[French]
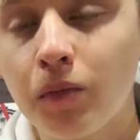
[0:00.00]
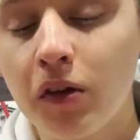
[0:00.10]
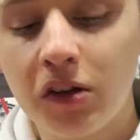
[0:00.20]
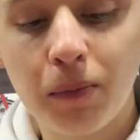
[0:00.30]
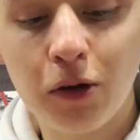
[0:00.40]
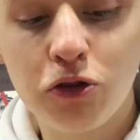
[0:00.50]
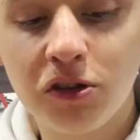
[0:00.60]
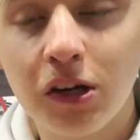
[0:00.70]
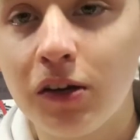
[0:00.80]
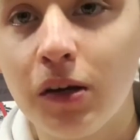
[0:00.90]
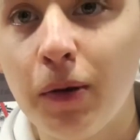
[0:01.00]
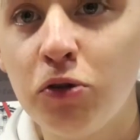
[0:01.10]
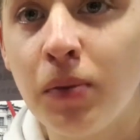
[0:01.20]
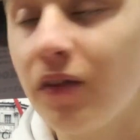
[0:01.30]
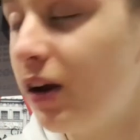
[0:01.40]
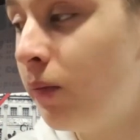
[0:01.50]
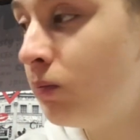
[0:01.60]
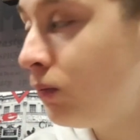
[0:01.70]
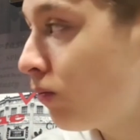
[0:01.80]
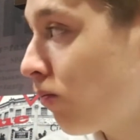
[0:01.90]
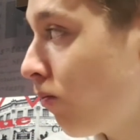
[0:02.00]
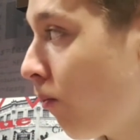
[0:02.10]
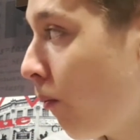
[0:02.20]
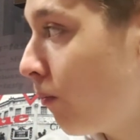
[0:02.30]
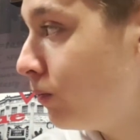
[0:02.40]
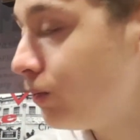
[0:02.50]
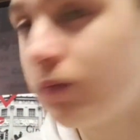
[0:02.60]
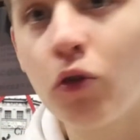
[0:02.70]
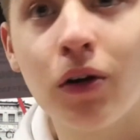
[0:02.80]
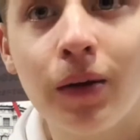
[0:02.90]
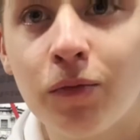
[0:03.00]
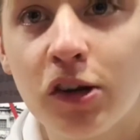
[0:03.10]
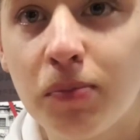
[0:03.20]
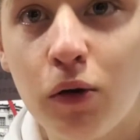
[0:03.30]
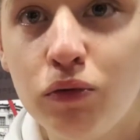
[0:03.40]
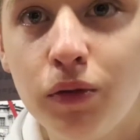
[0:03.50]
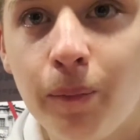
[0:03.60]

C'est pas du, c'est pas du C'est pas ouf. Voilà, c'est pas ouf.